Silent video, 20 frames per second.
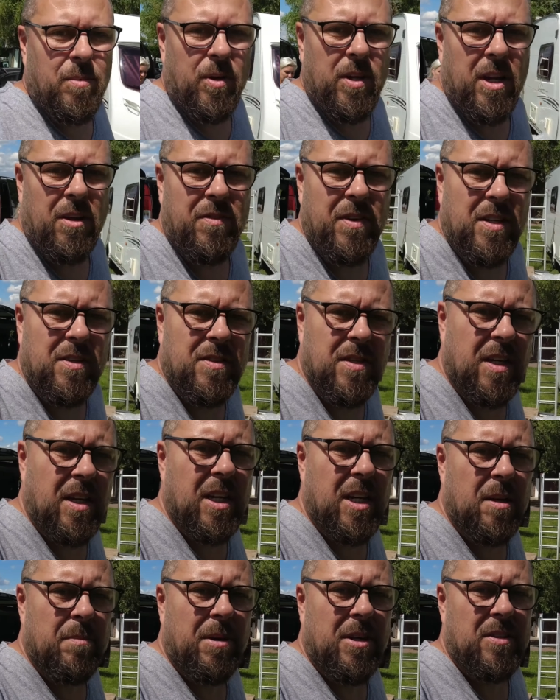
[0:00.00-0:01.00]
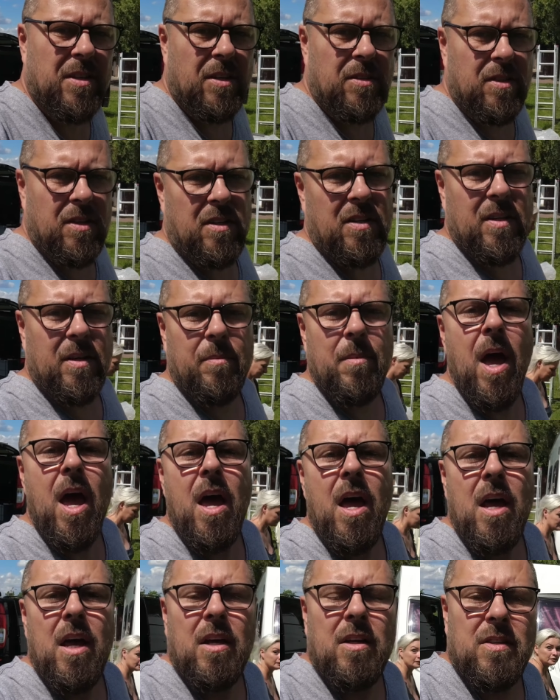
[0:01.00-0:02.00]
bo najwięcej chyba zejdzie
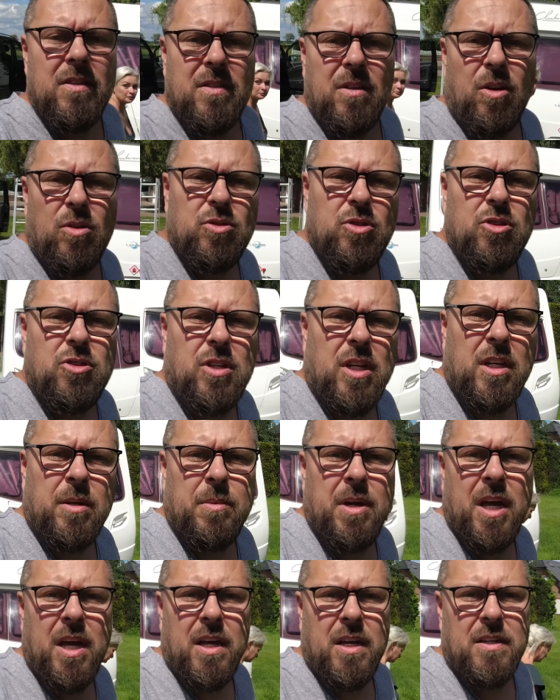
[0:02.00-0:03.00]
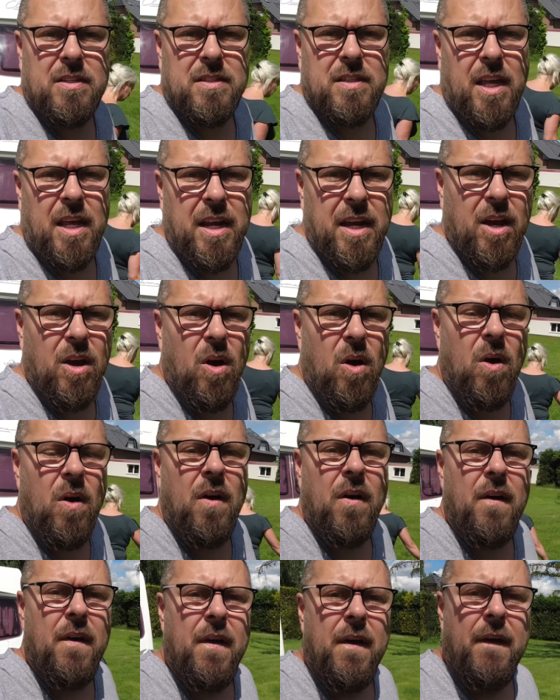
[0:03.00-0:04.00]
z oczyszczeniem starego
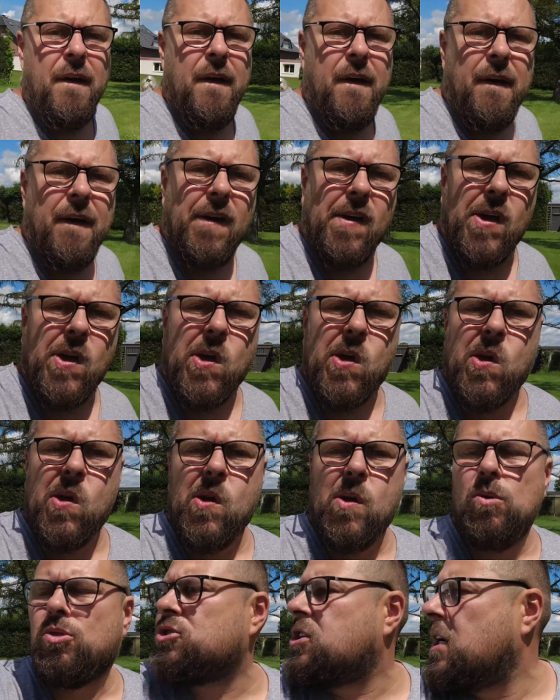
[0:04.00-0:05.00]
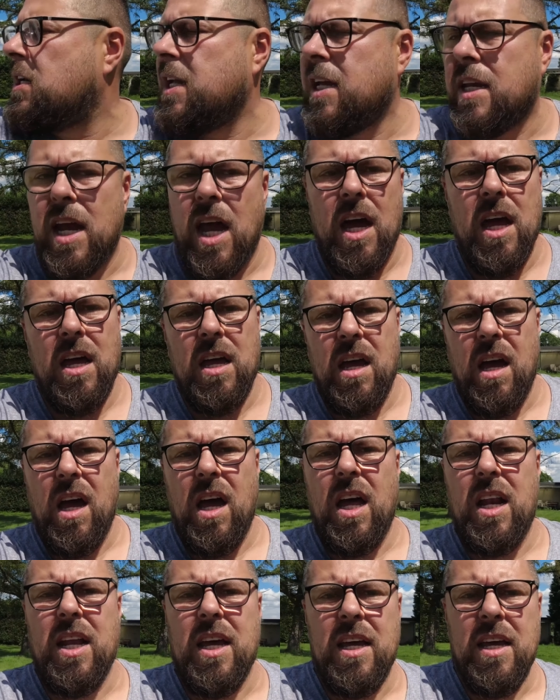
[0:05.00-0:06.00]
e, uszczelnienia,
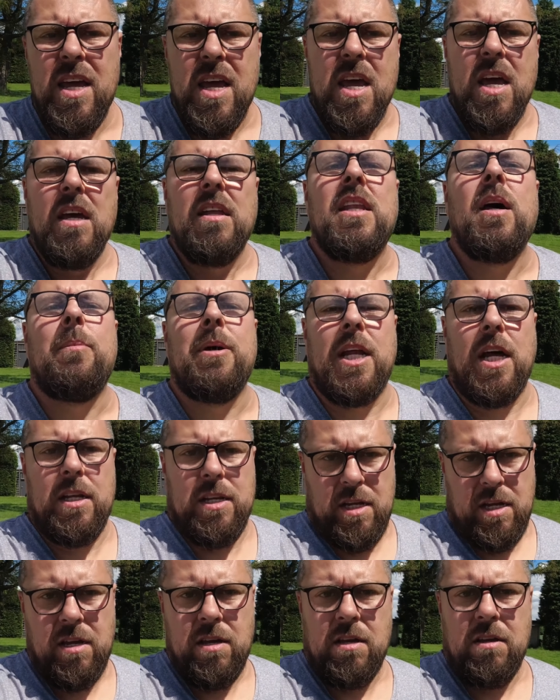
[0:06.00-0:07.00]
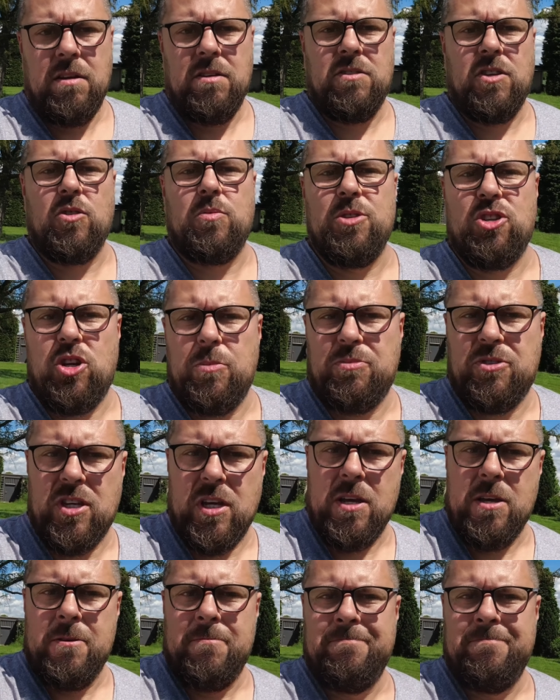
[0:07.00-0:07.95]
ale damy radę. Jesteśmy szybcy.